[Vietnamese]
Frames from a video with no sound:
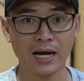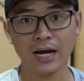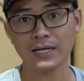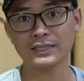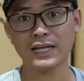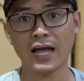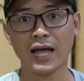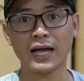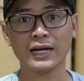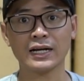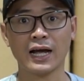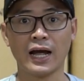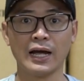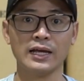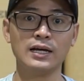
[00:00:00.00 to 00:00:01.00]
khai ra
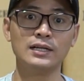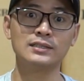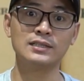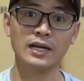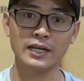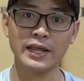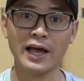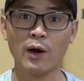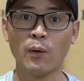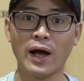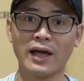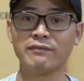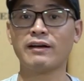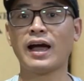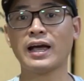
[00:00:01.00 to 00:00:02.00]
cái dây đeo
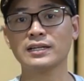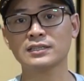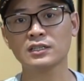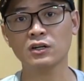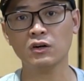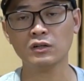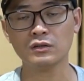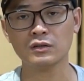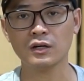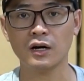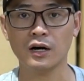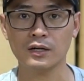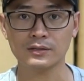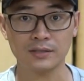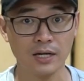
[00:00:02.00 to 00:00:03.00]
hai vai Reload
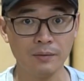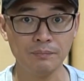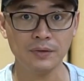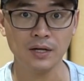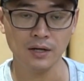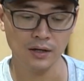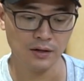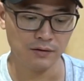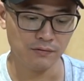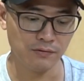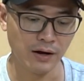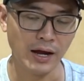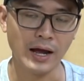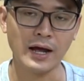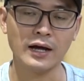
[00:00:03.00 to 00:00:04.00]
Safe
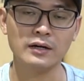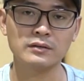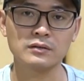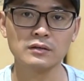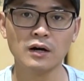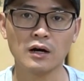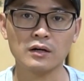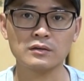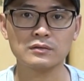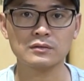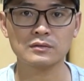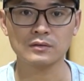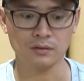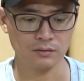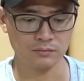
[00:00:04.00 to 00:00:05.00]
và được
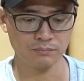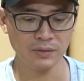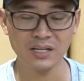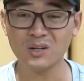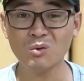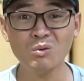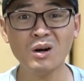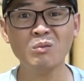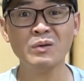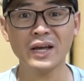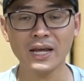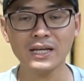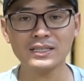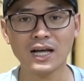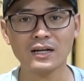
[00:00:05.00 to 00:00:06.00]
mình cũng không
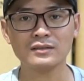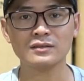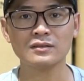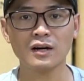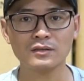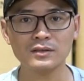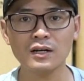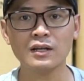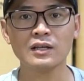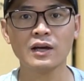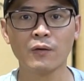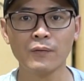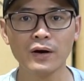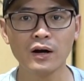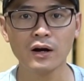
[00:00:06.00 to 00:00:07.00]
nghĩ rằng được rất là
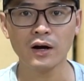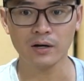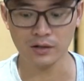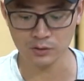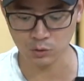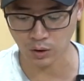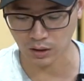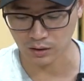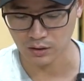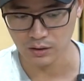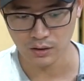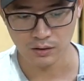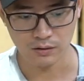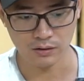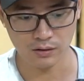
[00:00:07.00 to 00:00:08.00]
nhiều người ưa chuộng.
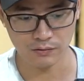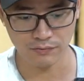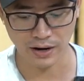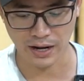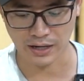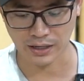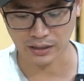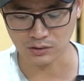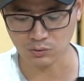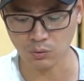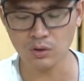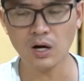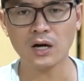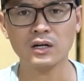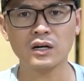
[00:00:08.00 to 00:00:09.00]
Và cái số
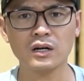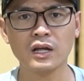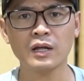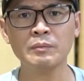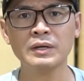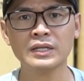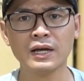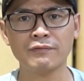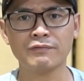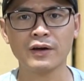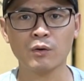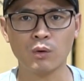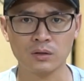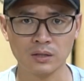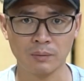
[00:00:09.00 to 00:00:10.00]
lượng mà đấy mình nhập
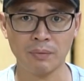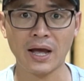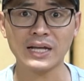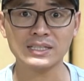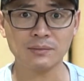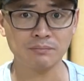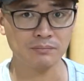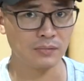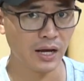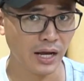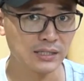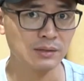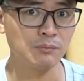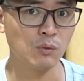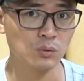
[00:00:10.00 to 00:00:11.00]
về khoảng tầm
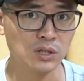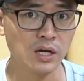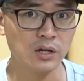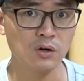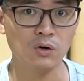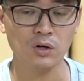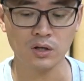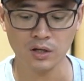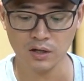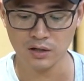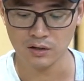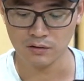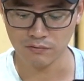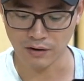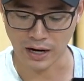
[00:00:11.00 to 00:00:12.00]
hai trăm bộ dây thôi
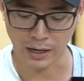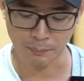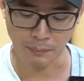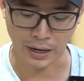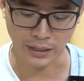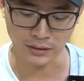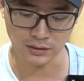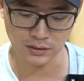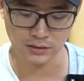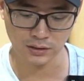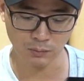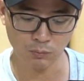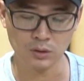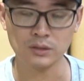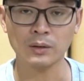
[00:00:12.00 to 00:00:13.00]
và bán chỉ
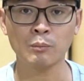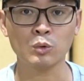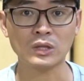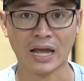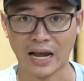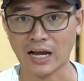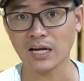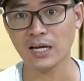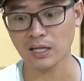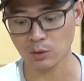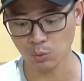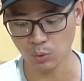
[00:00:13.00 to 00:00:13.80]
trong khoảng tầm một tháng hết